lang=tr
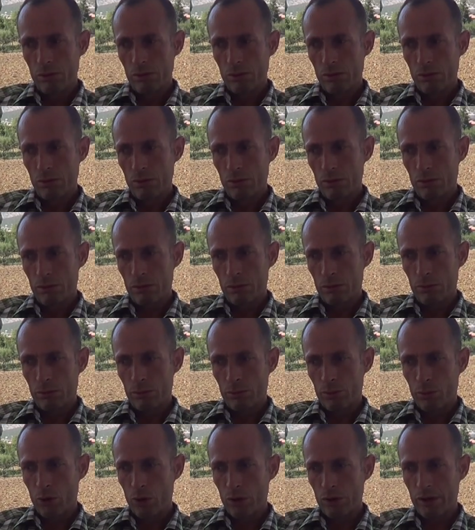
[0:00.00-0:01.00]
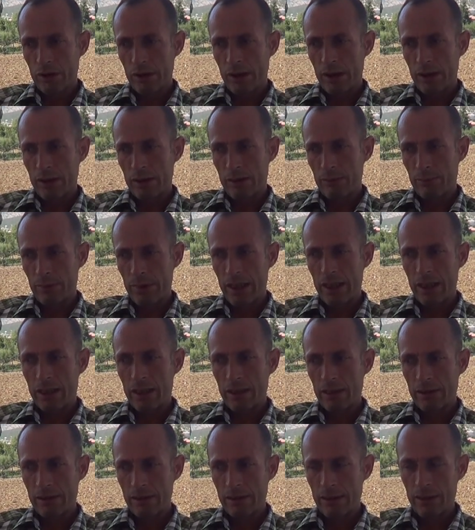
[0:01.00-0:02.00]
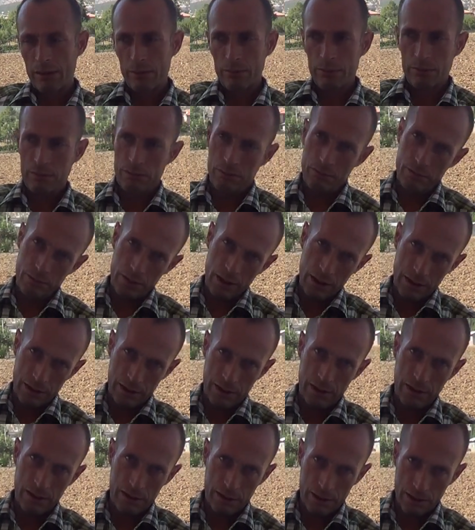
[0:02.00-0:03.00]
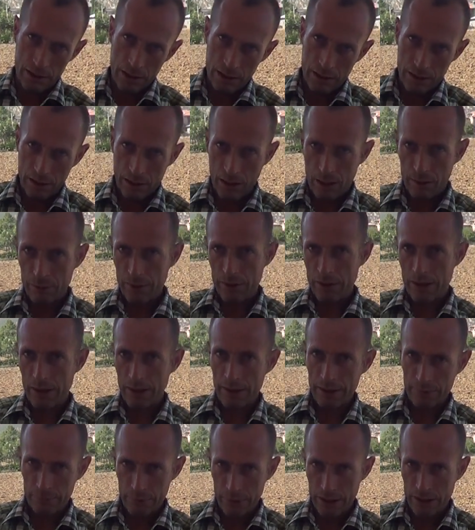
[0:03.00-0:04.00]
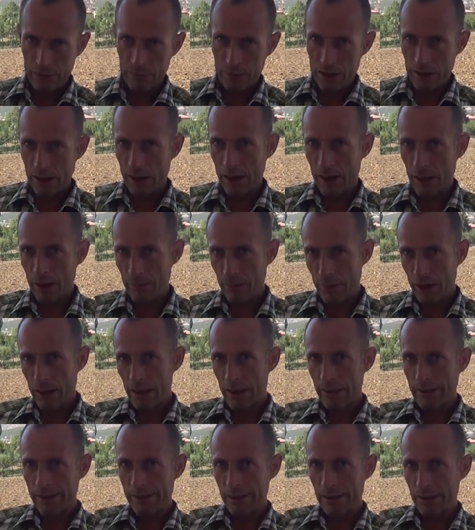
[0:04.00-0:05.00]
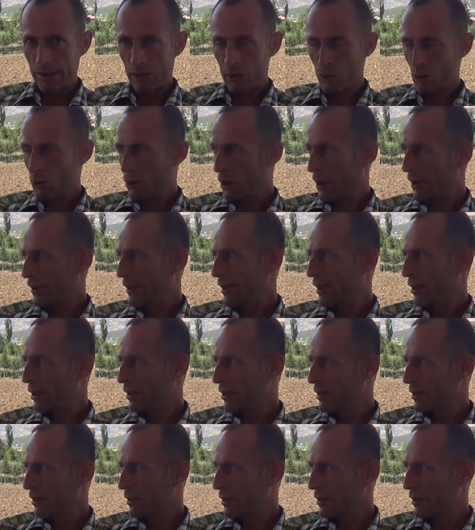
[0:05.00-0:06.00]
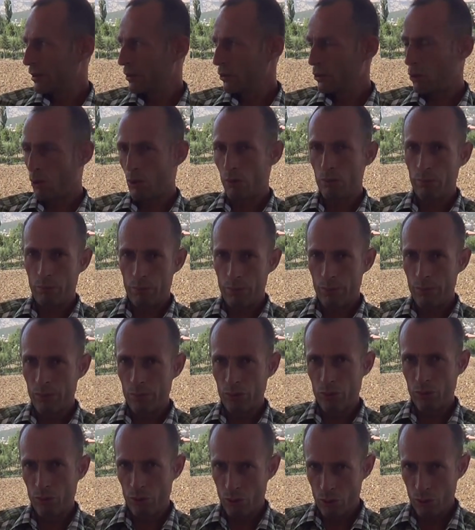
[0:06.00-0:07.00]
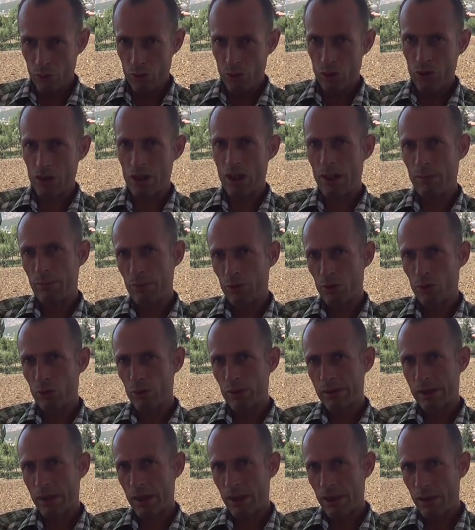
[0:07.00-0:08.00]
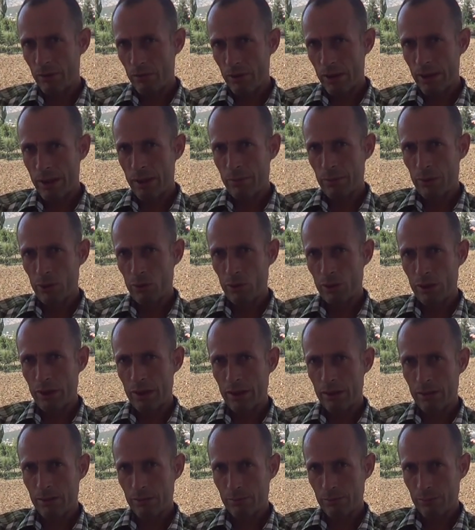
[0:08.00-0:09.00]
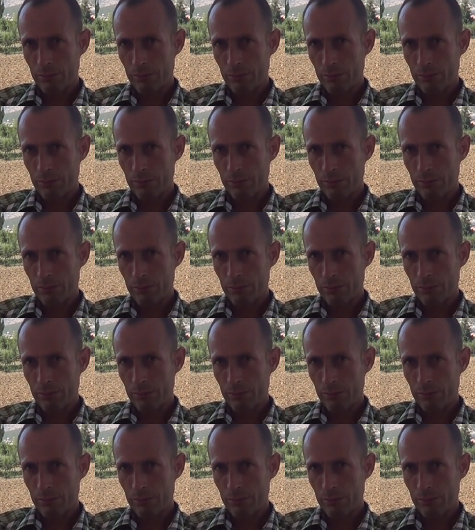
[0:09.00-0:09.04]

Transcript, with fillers: Suyu, Bozlar merkezde eski tabiriyle bizim saray mahallesinde şu anda e, yok. Küçük çaplı olsa da var ama onlar